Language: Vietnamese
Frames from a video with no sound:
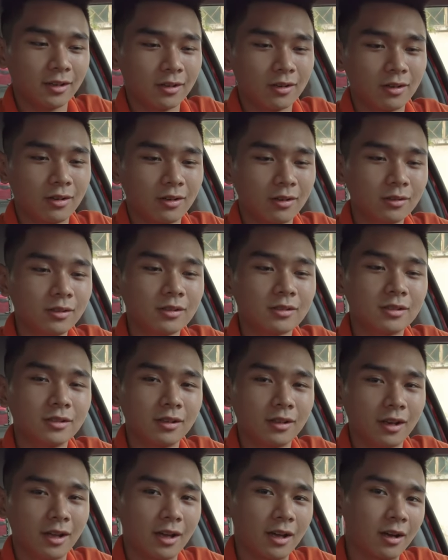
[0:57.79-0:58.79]
Nó thực
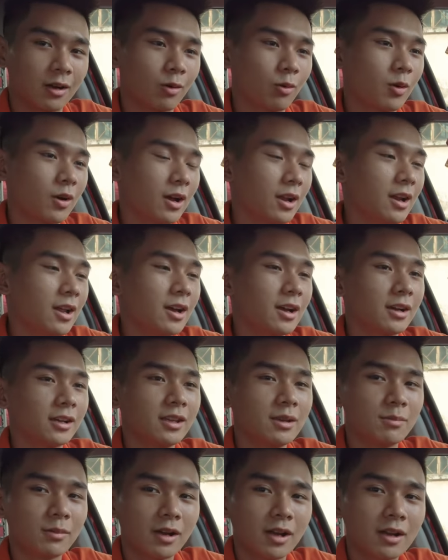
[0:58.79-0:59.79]
sự là quá là
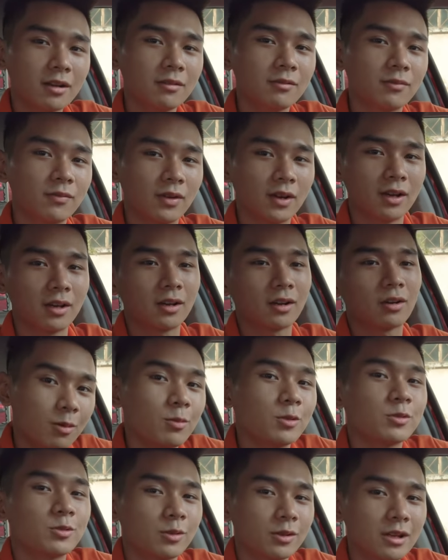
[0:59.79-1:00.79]
nghiêm khắc và có
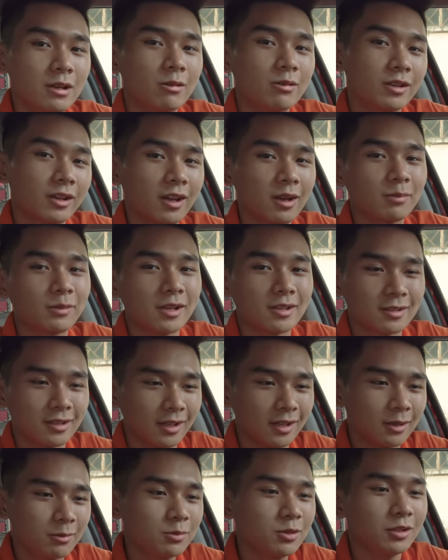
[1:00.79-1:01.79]
một số điều những anh em tài
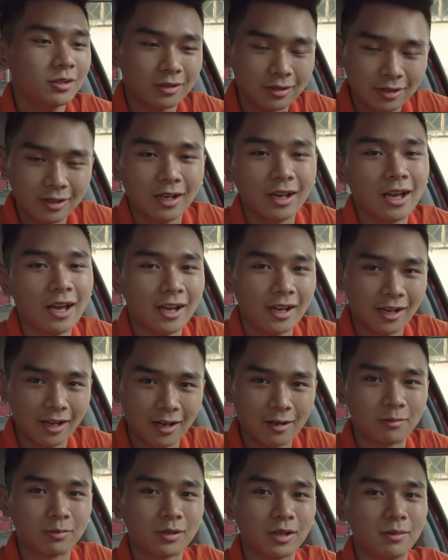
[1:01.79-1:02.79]
xế cũng chưa thực sự là hài
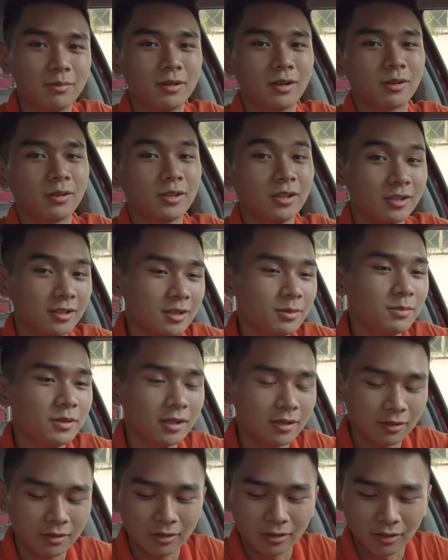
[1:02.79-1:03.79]
lòng để mà có thể chấp
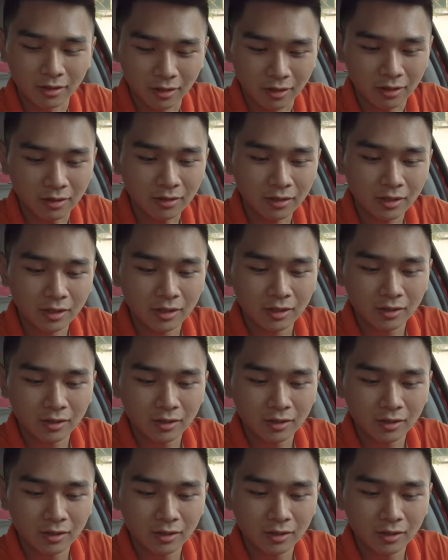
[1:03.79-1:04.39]
nhận được nó.